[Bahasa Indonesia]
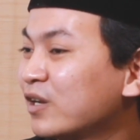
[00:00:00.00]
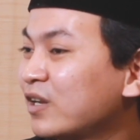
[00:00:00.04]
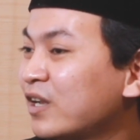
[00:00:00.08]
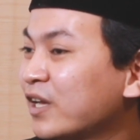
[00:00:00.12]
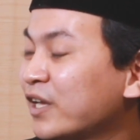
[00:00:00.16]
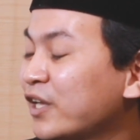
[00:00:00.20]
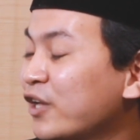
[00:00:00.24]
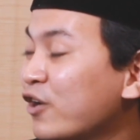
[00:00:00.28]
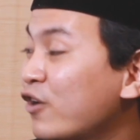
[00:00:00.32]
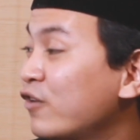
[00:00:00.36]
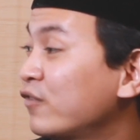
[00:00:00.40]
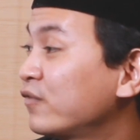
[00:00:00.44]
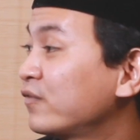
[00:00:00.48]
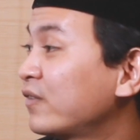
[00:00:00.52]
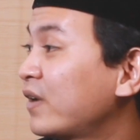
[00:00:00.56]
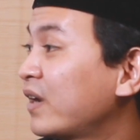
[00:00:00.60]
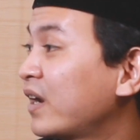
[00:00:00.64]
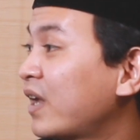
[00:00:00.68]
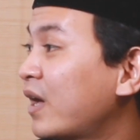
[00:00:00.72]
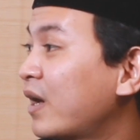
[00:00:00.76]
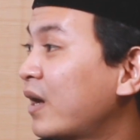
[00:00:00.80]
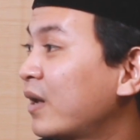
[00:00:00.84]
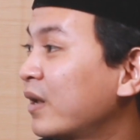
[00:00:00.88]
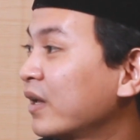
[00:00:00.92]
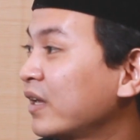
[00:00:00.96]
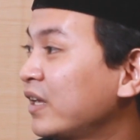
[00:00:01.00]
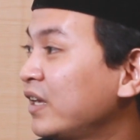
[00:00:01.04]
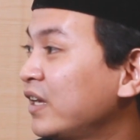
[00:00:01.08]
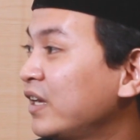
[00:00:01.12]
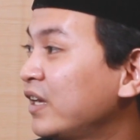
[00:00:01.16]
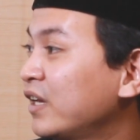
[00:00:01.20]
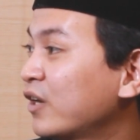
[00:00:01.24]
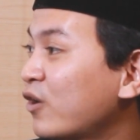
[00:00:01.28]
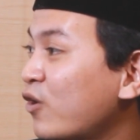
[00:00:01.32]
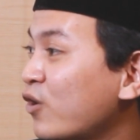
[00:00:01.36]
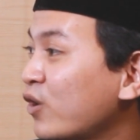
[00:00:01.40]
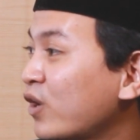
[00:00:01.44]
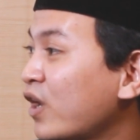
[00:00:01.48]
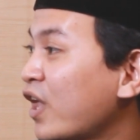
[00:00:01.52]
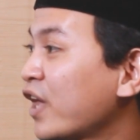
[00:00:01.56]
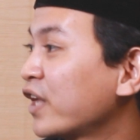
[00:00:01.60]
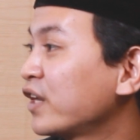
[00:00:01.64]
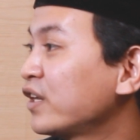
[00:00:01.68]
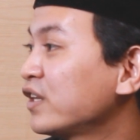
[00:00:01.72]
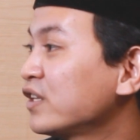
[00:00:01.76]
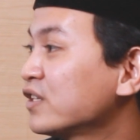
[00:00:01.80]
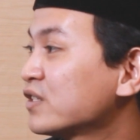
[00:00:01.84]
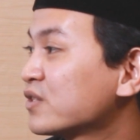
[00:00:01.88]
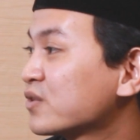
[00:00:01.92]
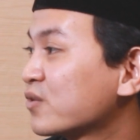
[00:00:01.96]
lagi off lagi online
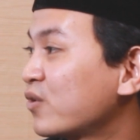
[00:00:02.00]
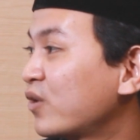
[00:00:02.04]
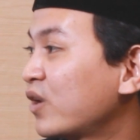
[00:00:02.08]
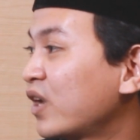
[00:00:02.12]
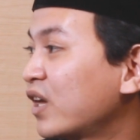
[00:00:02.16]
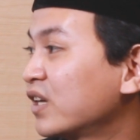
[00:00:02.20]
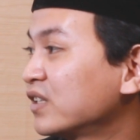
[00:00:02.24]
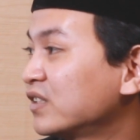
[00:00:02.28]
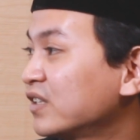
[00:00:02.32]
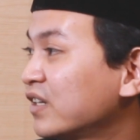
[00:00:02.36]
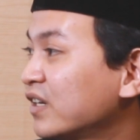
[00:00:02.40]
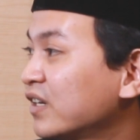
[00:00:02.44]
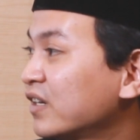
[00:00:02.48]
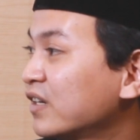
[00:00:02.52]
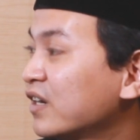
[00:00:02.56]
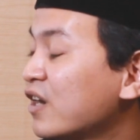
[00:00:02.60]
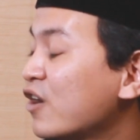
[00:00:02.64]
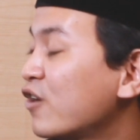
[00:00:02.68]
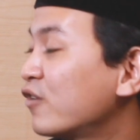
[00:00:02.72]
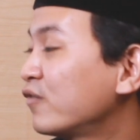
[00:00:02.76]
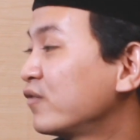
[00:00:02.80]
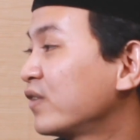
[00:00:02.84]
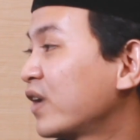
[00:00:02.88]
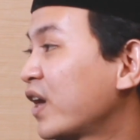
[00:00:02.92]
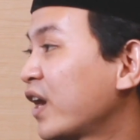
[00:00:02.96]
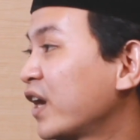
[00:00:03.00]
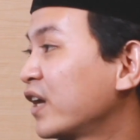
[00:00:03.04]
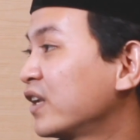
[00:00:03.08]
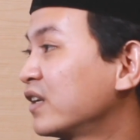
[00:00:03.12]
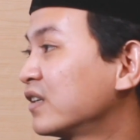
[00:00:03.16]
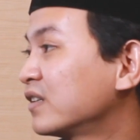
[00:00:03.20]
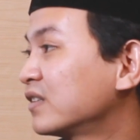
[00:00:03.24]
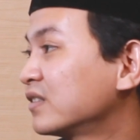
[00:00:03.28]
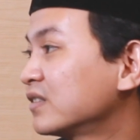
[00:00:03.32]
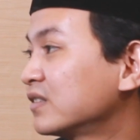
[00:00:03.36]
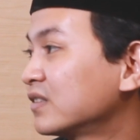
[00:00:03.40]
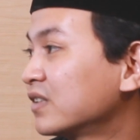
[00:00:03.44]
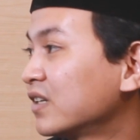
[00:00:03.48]
nih sekolahnya nggak offline.